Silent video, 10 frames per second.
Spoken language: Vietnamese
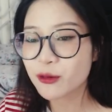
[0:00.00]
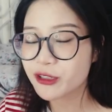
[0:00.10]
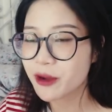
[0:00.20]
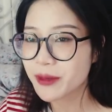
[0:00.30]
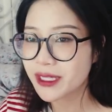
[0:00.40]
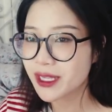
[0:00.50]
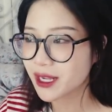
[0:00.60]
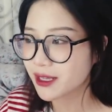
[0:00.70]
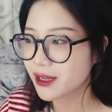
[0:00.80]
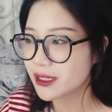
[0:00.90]
Nhưng mà mình nghĩ là
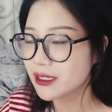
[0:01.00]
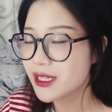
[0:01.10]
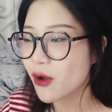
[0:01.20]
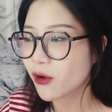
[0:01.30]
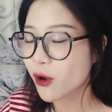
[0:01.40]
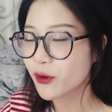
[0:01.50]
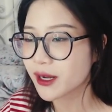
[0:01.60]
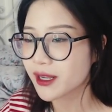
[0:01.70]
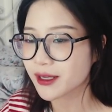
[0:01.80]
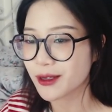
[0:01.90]
cái ý nghĩa của câu
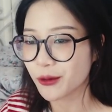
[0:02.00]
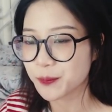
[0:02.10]
đấy là kiểu